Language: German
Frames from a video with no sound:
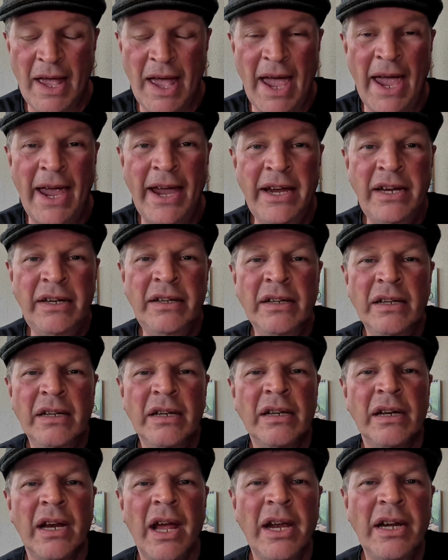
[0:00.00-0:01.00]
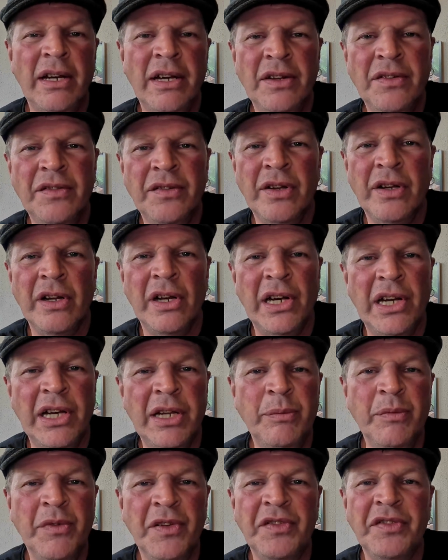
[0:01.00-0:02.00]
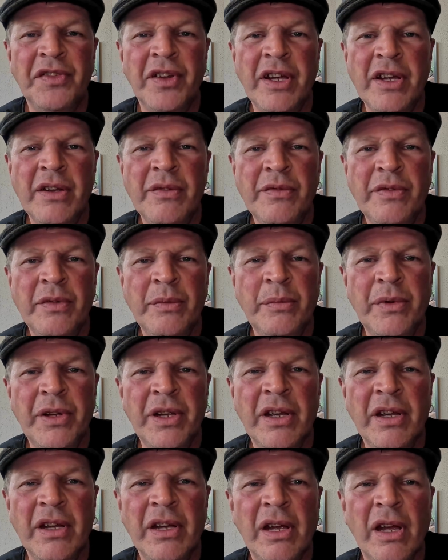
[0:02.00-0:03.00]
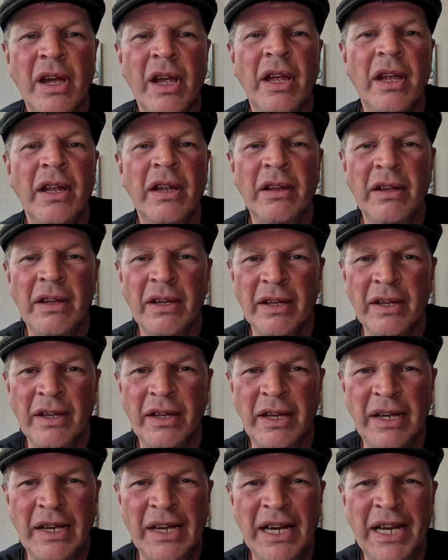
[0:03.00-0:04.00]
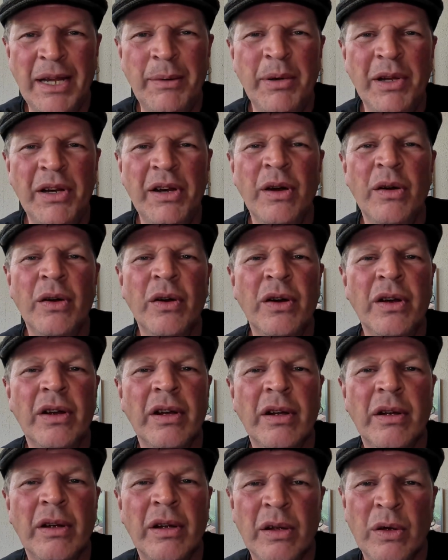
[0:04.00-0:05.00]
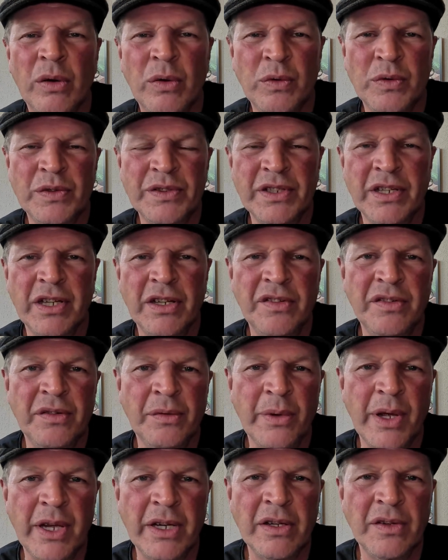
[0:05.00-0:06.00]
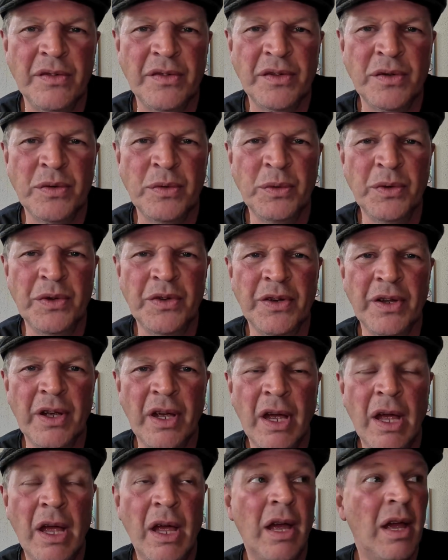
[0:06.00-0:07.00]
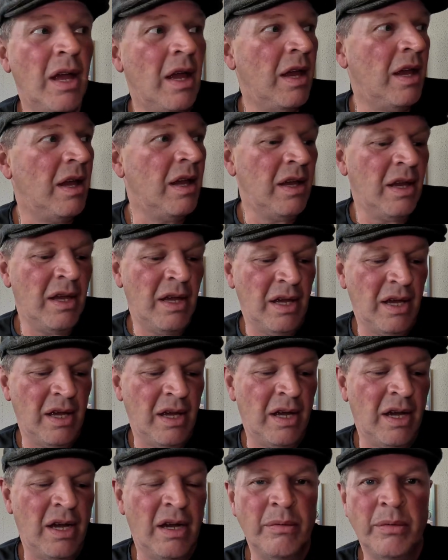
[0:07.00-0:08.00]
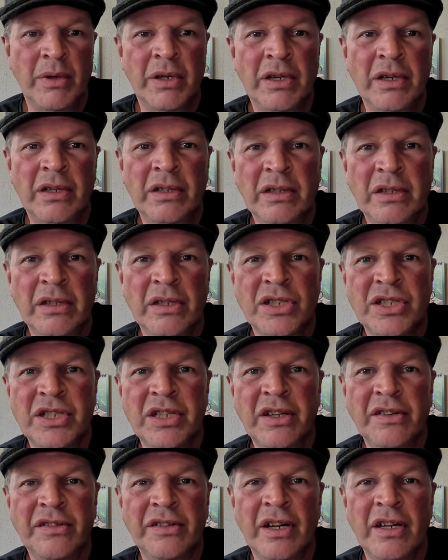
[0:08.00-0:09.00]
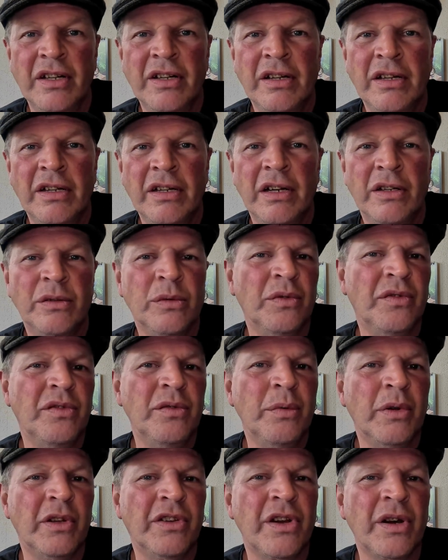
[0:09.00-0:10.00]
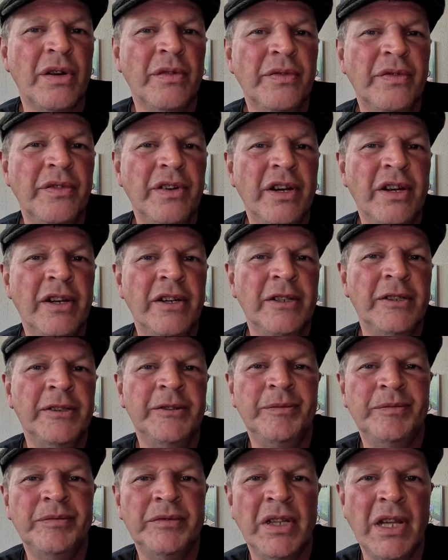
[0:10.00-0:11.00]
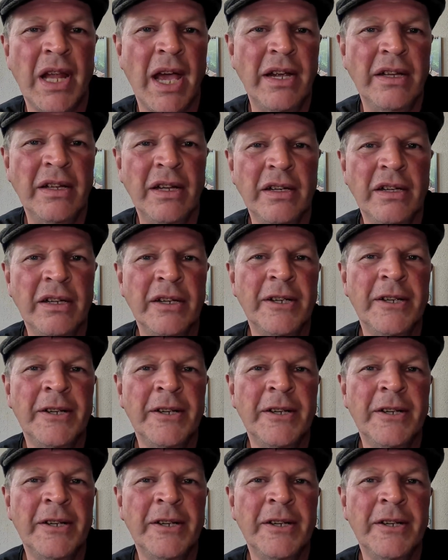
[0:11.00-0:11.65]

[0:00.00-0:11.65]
Ein kleines Lebenszeichen von mir. Ich lebe noch, uns geht soweit ganz gut, aber das Schicksal hat uns übertroffen. Leider.